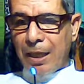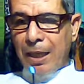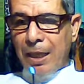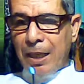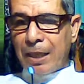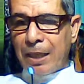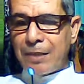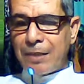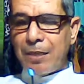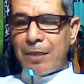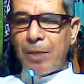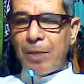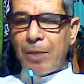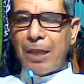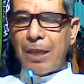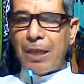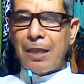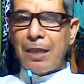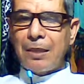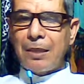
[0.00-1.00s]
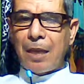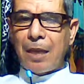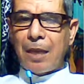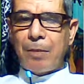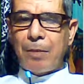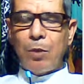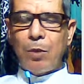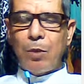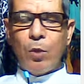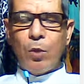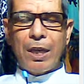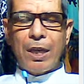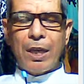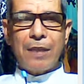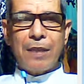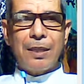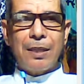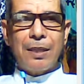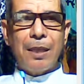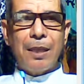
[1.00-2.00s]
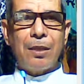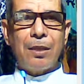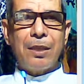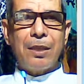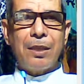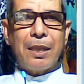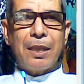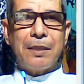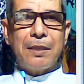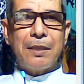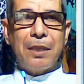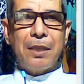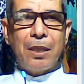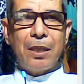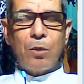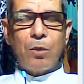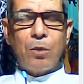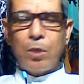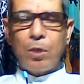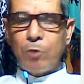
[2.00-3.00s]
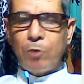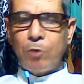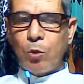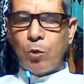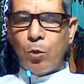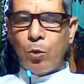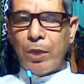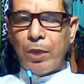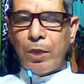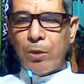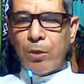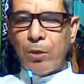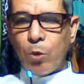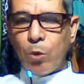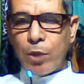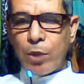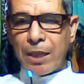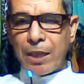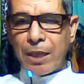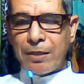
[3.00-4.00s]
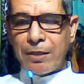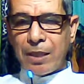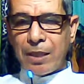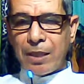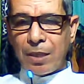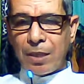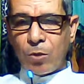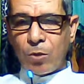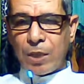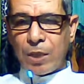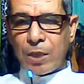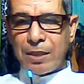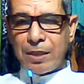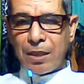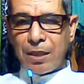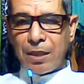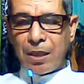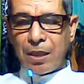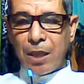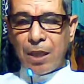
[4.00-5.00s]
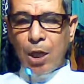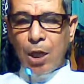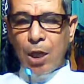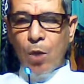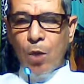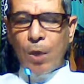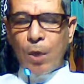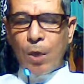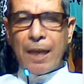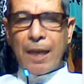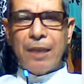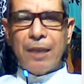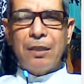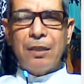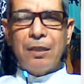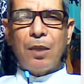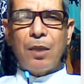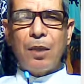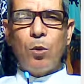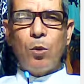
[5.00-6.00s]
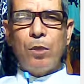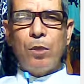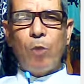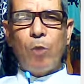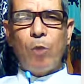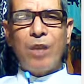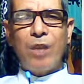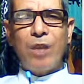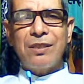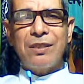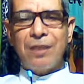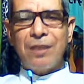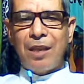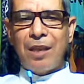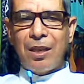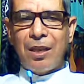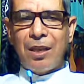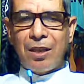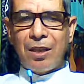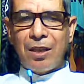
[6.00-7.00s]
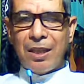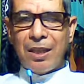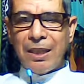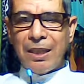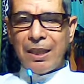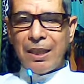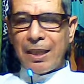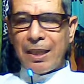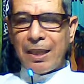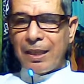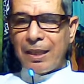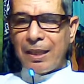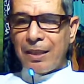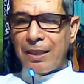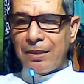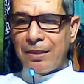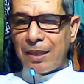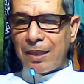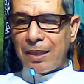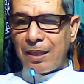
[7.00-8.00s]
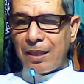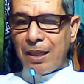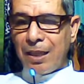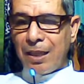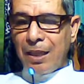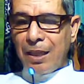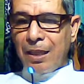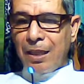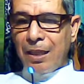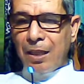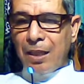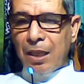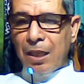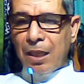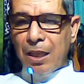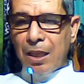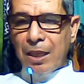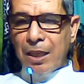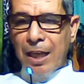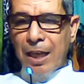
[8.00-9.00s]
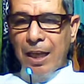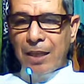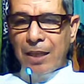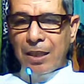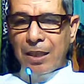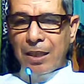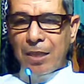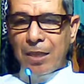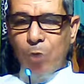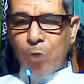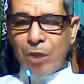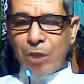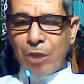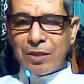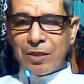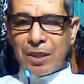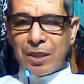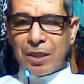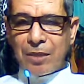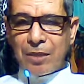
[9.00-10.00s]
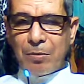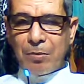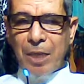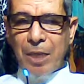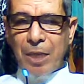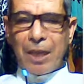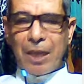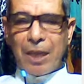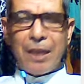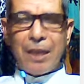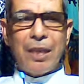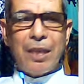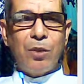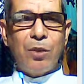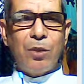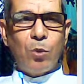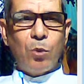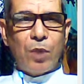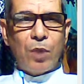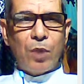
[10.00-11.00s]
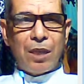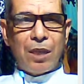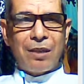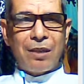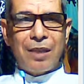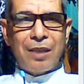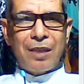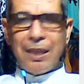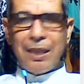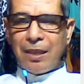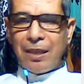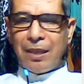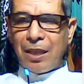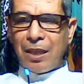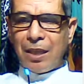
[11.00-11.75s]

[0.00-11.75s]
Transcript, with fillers: كثير من الناس يعملون كثيرا كثيرا ويبذلون الجهد كثيرا وكثيرا ولكن تكون المحصلة قليلة جدا يعني محصلة ما يجنون قليلا